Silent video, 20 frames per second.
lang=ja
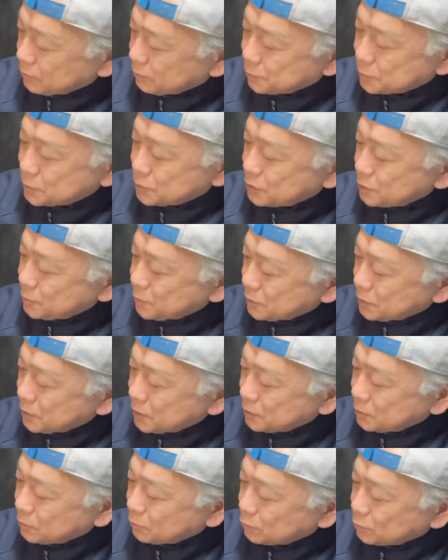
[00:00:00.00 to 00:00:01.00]
おすすめ
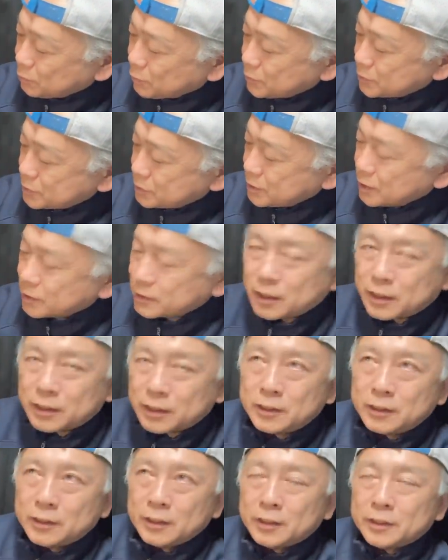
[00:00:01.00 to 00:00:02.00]
できると思います。ただ、
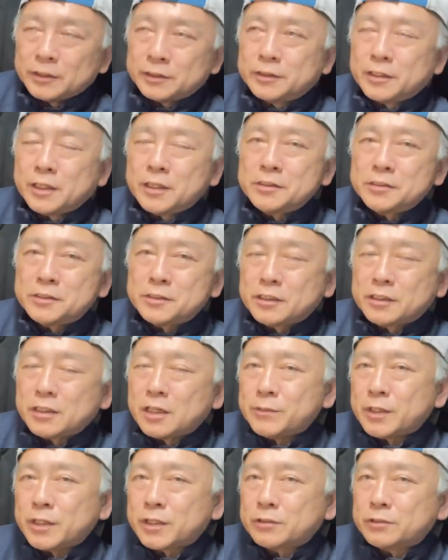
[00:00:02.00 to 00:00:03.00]
電子
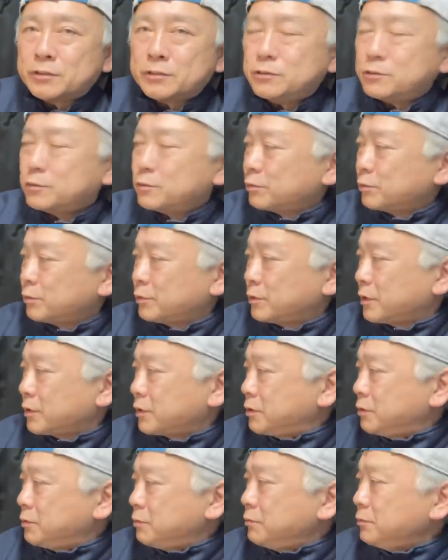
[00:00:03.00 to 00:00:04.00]
カメラということで、
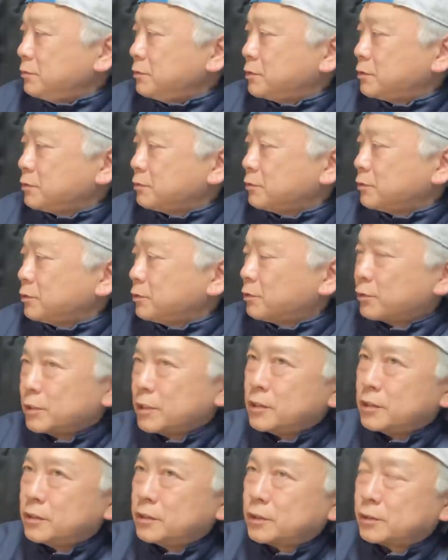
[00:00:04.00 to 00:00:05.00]
94
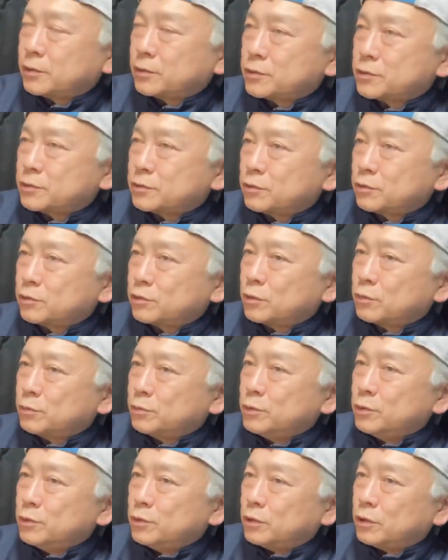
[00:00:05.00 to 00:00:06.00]
年だとすると
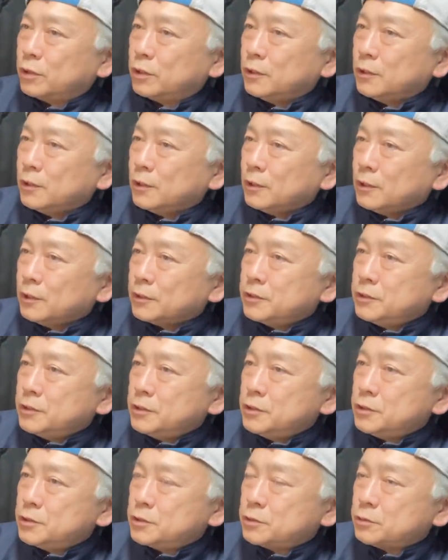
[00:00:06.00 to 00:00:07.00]
もう、
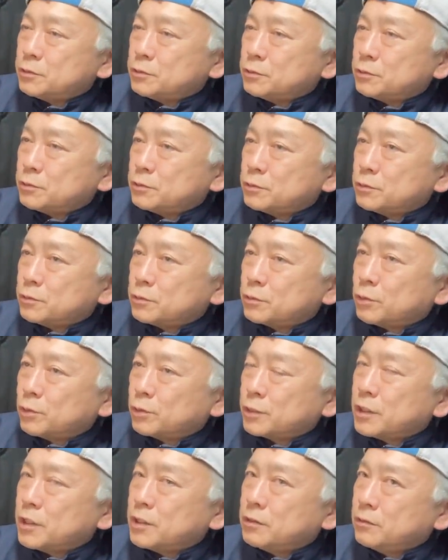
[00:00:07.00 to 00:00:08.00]

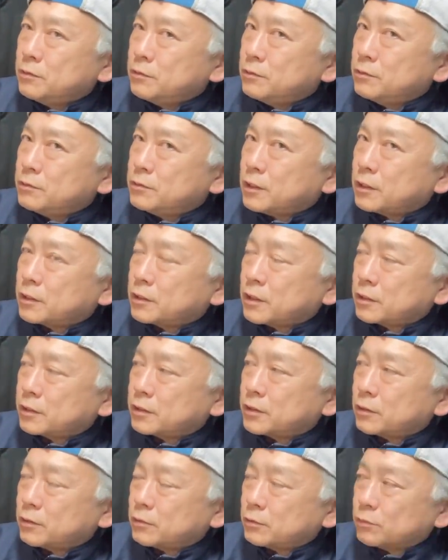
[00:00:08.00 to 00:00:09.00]
25年ぐらい
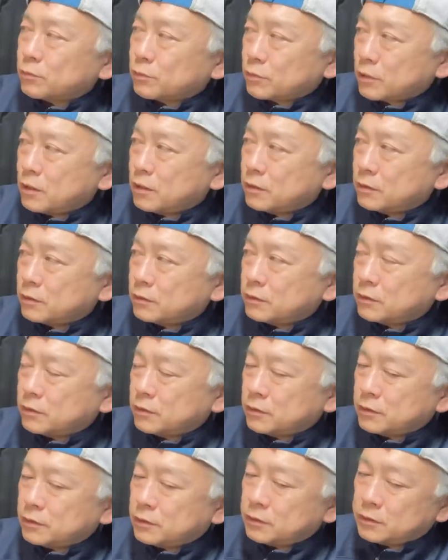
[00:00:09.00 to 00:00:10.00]
経ってくるのか。
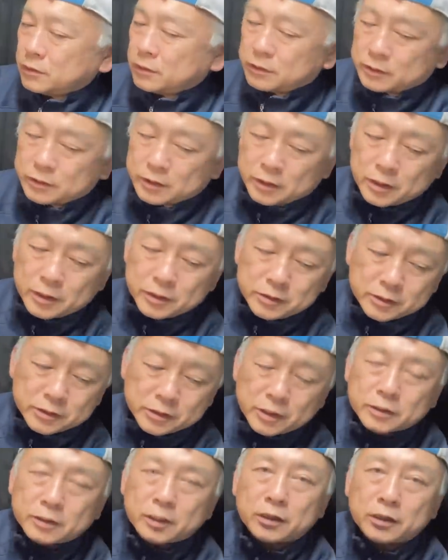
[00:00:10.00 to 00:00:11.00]
えー、で、電
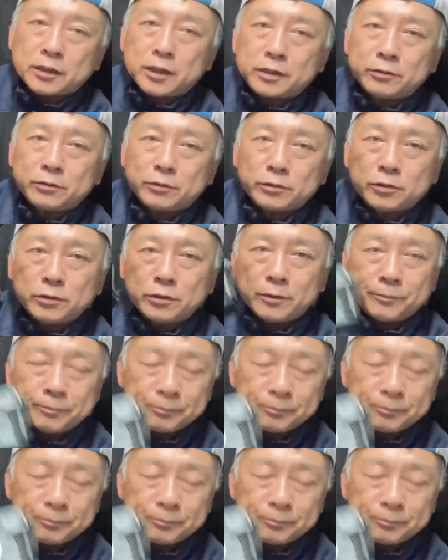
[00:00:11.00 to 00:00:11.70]
池が高いのと、